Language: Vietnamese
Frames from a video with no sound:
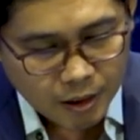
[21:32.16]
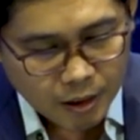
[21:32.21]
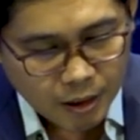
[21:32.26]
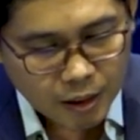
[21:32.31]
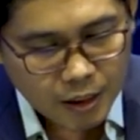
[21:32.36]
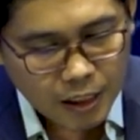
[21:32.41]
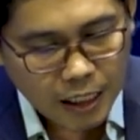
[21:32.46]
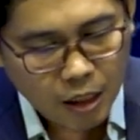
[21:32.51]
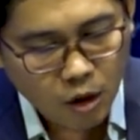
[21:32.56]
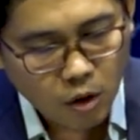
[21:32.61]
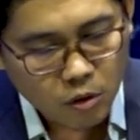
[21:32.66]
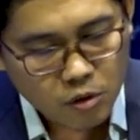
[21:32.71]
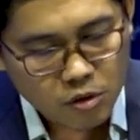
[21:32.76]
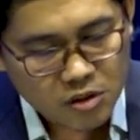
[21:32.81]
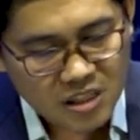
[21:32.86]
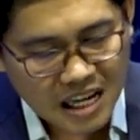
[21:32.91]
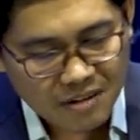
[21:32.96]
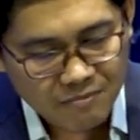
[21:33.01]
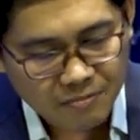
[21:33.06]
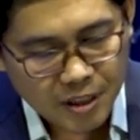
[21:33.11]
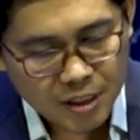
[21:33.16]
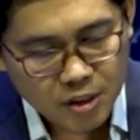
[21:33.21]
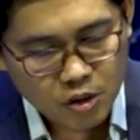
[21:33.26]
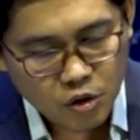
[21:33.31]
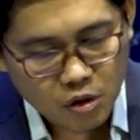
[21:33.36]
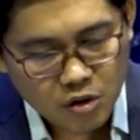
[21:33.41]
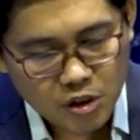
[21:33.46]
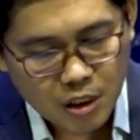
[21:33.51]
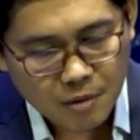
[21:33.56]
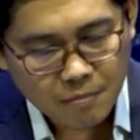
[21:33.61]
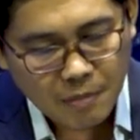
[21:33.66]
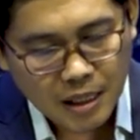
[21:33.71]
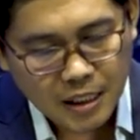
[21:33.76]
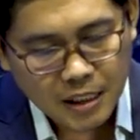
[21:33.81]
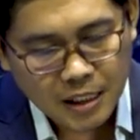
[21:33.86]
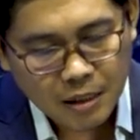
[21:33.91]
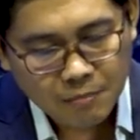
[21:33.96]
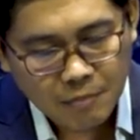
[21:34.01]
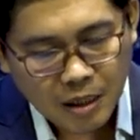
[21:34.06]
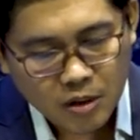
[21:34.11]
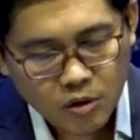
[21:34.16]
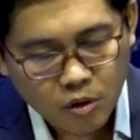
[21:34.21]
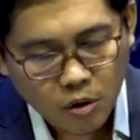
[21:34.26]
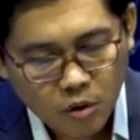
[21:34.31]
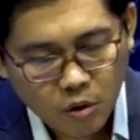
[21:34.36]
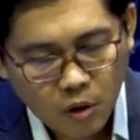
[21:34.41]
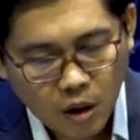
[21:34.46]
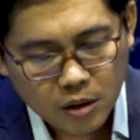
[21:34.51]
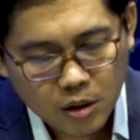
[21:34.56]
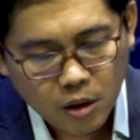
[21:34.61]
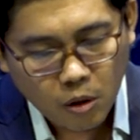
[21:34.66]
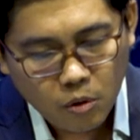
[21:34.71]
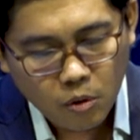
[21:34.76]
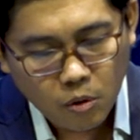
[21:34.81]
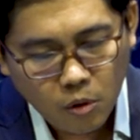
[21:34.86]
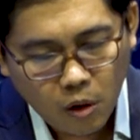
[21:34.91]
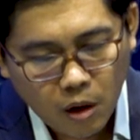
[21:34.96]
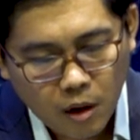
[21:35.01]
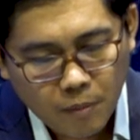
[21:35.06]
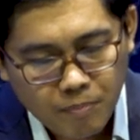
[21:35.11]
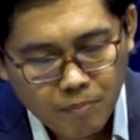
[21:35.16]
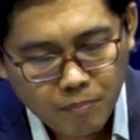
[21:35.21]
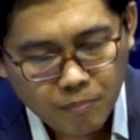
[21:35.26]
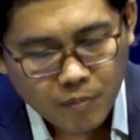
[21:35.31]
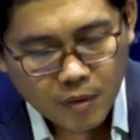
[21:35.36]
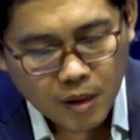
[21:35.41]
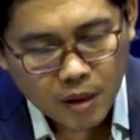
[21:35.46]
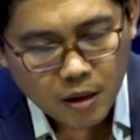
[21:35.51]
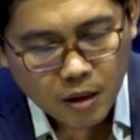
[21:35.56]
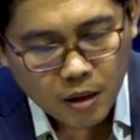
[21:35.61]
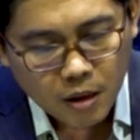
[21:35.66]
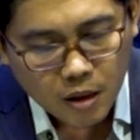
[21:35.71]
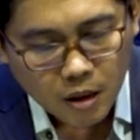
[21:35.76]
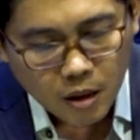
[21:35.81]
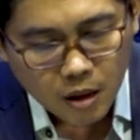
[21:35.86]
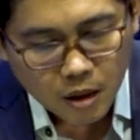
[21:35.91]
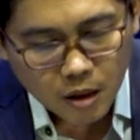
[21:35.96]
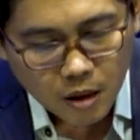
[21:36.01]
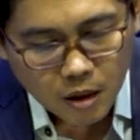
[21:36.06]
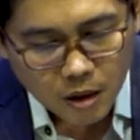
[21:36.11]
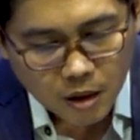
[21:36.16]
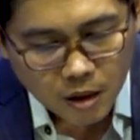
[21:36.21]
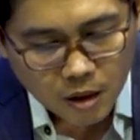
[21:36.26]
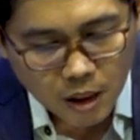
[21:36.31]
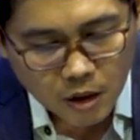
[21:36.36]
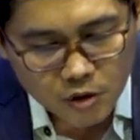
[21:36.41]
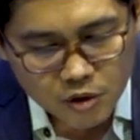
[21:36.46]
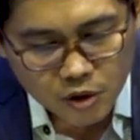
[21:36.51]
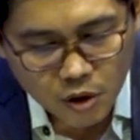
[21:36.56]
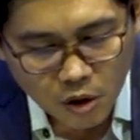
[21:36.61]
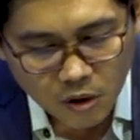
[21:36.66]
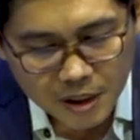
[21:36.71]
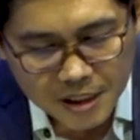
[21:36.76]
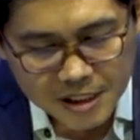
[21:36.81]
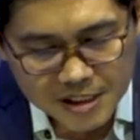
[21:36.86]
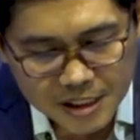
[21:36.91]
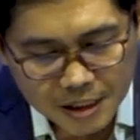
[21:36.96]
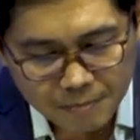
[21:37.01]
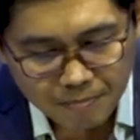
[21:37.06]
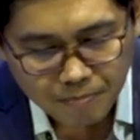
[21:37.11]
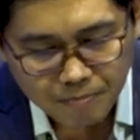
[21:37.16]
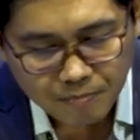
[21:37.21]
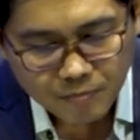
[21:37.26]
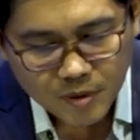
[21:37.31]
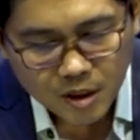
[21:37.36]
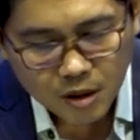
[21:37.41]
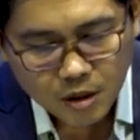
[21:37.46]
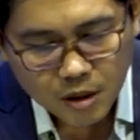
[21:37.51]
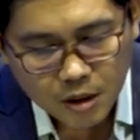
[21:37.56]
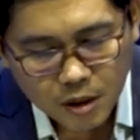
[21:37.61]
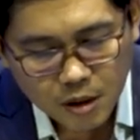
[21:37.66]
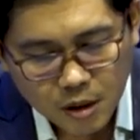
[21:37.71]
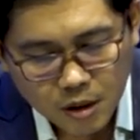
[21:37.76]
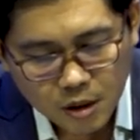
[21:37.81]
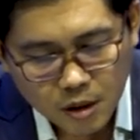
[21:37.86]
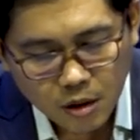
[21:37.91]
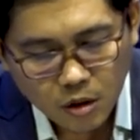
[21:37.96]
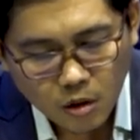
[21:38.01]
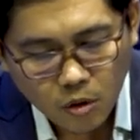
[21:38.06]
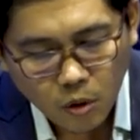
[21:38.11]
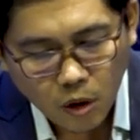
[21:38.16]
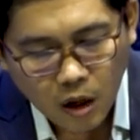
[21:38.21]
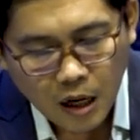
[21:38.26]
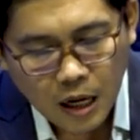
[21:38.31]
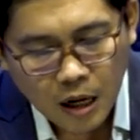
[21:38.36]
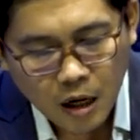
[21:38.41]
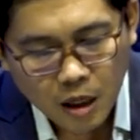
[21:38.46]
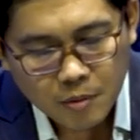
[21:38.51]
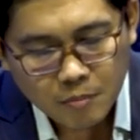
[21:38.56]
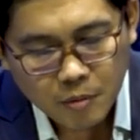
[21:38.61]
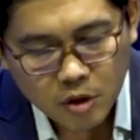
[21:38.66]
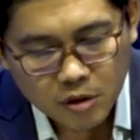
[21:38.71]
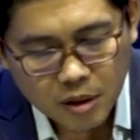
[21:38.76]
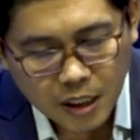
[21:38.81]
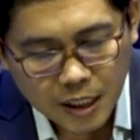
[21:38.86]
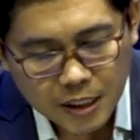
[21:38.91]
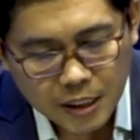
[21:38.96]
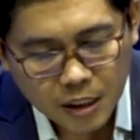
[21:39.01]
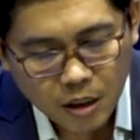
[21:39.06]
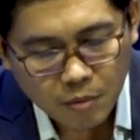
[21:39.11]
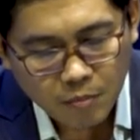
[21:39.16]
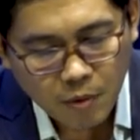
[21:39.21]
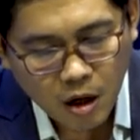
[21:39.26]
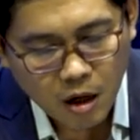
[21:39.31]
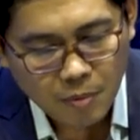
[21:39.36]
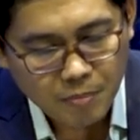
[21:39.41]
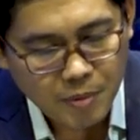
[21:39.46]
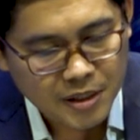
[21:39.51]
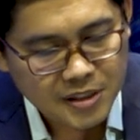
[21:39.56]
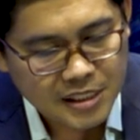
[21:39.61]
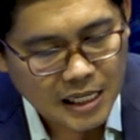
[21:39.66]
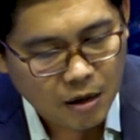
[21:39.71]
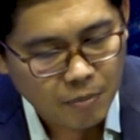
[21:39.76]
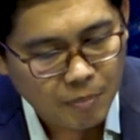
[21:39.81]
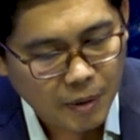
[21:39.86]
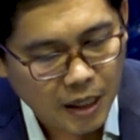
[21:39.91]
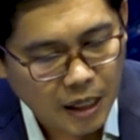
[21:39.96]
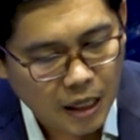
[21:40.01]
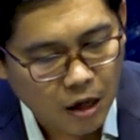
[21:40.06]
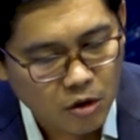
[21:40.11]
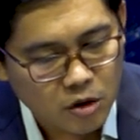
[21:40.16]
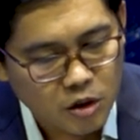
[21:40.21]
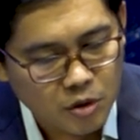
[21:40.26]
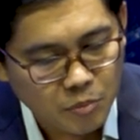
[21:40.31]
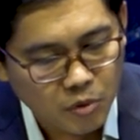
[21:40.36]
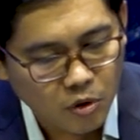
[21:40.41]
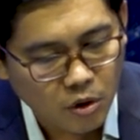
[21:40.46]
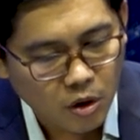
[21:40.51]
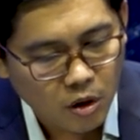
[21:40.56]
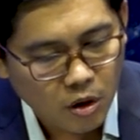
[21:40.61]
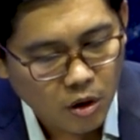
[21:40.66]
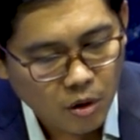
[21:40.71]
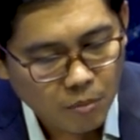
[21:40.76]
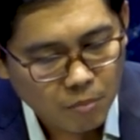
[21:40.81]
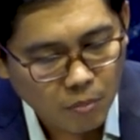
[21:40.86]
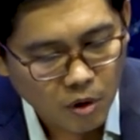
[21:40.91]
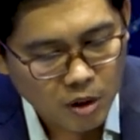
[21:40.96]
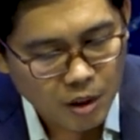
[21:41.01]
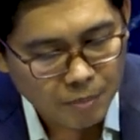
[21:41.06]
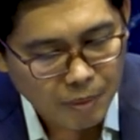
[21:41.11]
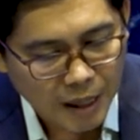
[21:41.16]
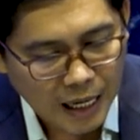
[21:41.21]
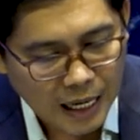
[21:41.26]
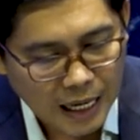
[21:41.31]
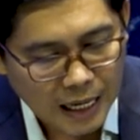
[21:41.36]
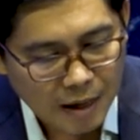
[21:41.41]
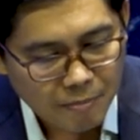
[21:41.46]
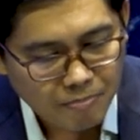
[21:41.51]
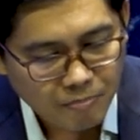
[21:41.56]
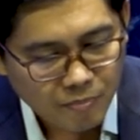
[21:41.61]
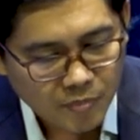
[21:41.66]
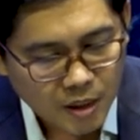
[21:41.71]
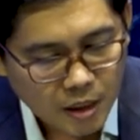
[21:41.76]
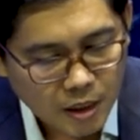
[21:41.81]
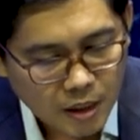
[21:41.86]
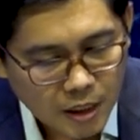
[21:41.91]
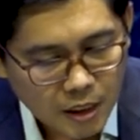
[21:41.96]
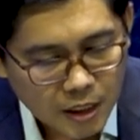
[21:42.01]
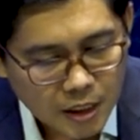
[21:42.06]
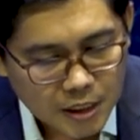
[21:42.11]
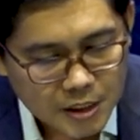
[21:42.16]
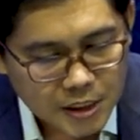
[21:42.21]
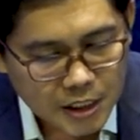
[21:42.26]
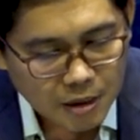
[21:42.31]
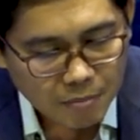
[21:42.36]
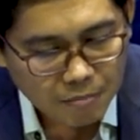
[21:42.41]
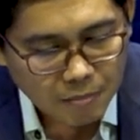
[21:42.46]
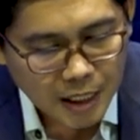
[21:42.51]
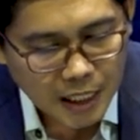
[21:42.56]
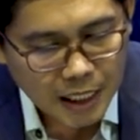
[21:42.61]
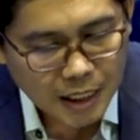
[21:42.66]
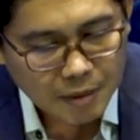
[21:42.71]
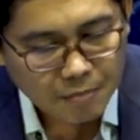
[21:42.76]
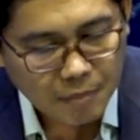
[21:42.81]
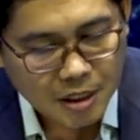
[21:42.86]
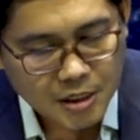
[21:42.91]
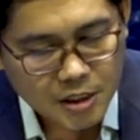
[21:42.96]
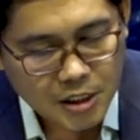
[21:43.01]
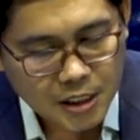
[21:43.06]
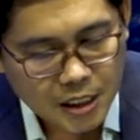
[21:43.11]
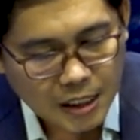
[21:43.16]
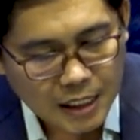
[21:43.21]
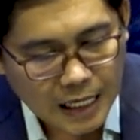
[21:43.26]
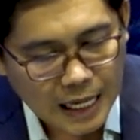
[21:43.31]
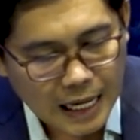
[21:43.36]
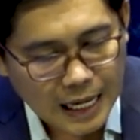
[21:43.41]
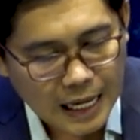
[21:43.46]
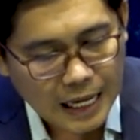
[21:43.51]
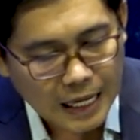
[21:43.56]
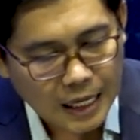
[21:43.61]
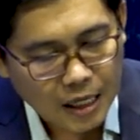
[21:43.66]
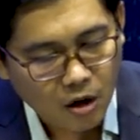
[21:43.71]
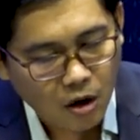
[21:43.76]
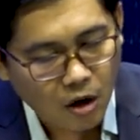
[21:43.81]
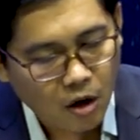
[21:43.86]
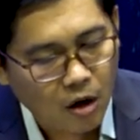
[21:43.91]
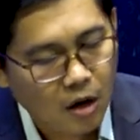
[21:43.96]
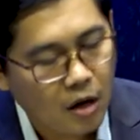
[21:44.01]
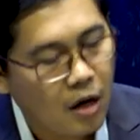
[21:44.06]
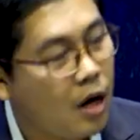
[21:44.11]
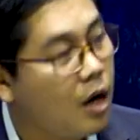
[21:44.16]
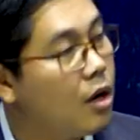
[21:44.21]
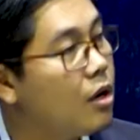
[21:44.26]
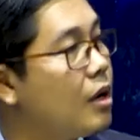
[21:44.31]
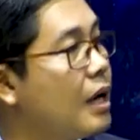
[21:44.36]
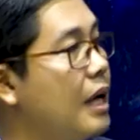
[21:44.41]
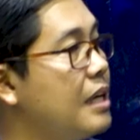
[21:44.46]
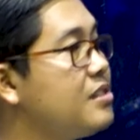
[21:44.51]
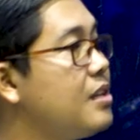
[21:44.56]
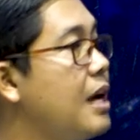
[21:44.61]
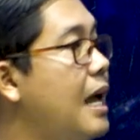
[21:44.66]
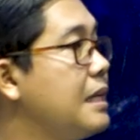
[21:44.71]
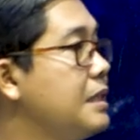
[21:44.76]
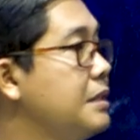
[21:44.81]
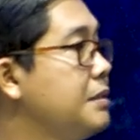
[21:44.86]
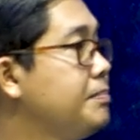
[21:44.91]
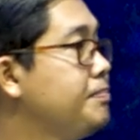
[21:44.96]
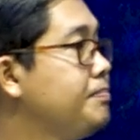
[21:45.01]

Rí ai lúc Joseph vĩnh chôn chiết mặt điên bàn dô quát tồn lụa. Nâu srok Egypt. Cứ lụa oi mần trây rồi bỏ bà chào phá rào chứ mua. Bồ đề phá. Chia mê bánh chia ca con ông rẽ sạch.